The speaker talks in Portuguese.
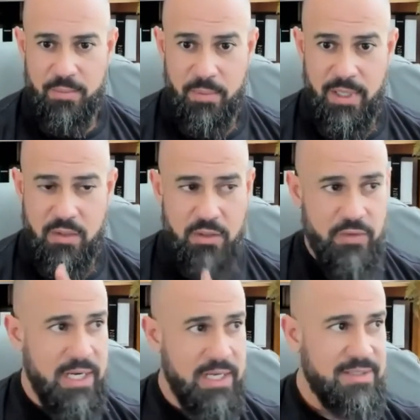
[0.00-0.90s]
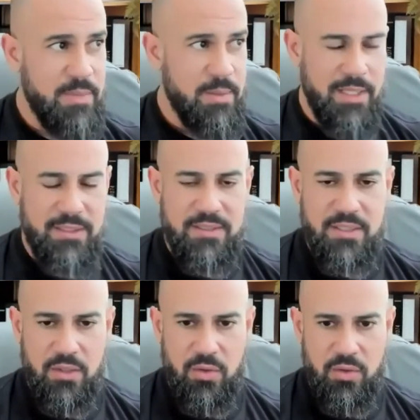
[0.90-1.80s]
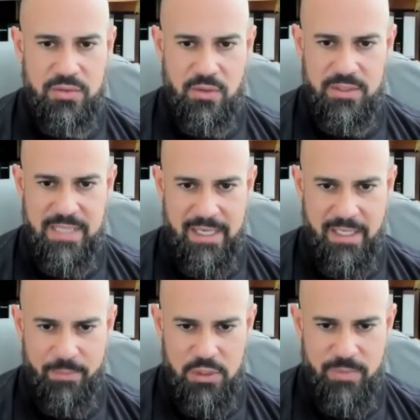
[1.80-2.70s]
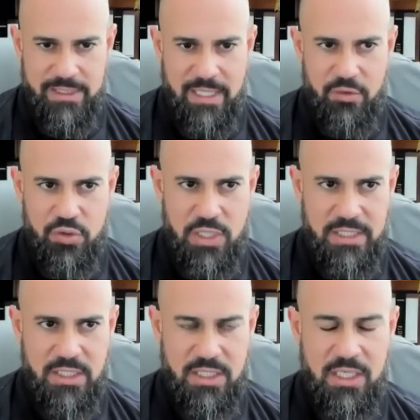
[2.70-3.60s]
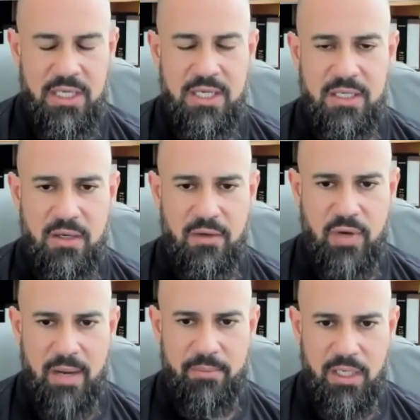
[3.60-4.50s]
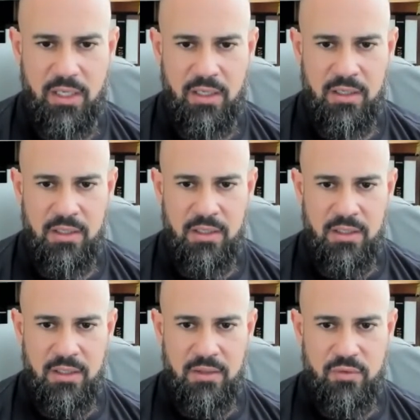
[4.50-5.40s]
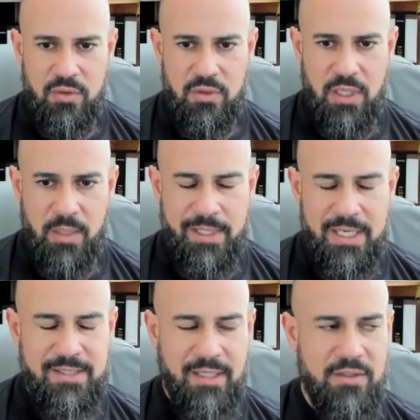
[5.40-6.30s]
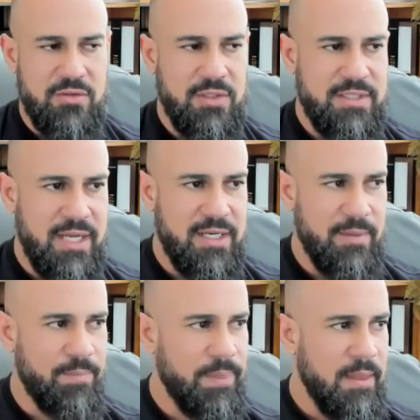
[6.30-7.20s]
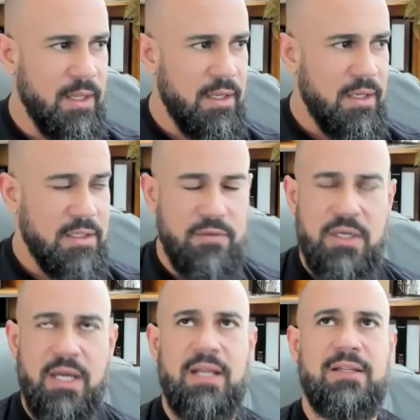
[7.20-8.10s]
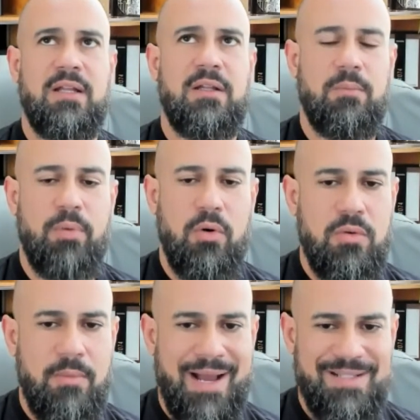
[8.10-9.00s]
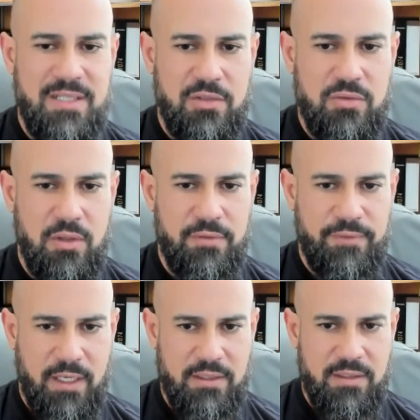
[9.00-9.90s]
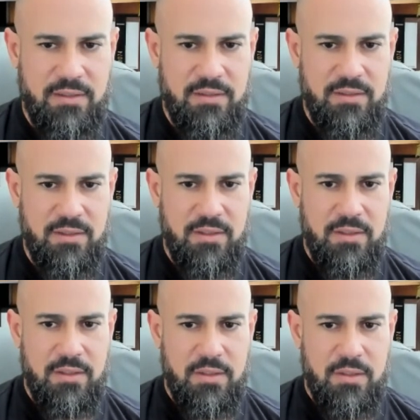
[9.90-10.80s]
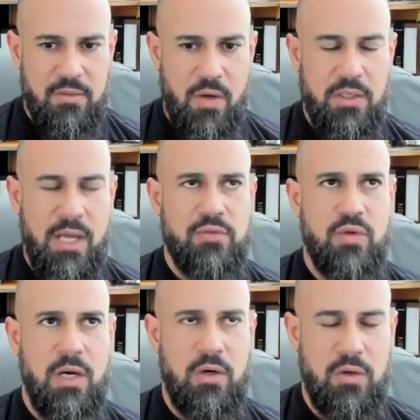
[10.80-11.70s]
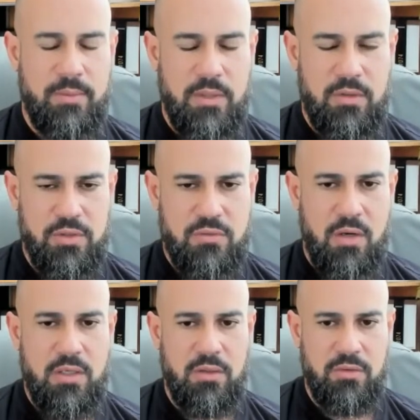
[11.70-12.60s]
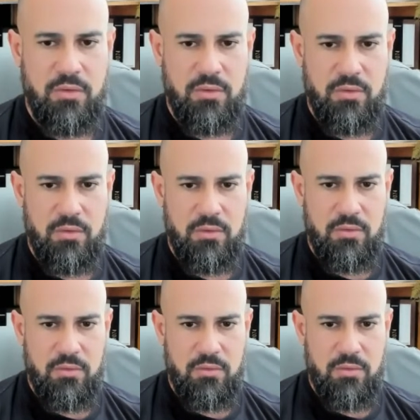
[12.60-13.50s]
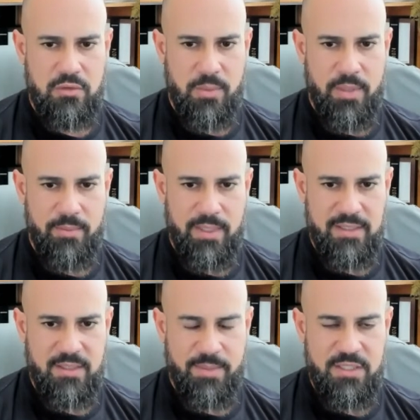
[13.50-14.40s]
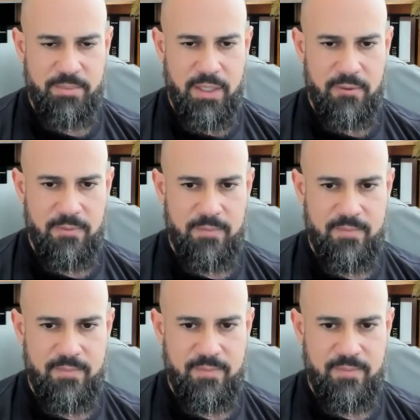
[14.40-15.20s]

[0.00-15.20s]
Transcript: Primeira coisa, vou querer que você me manda seu, seu Instagram. Pode mandar no chat aqui, que eu vou abrir e vou dar uma analisada no seu Instagram. E eu vou uhum. querer entender um pouco mais da sua oferta. Qual que é a sua Roma hoje? Qual que é o, a sua promessa principal?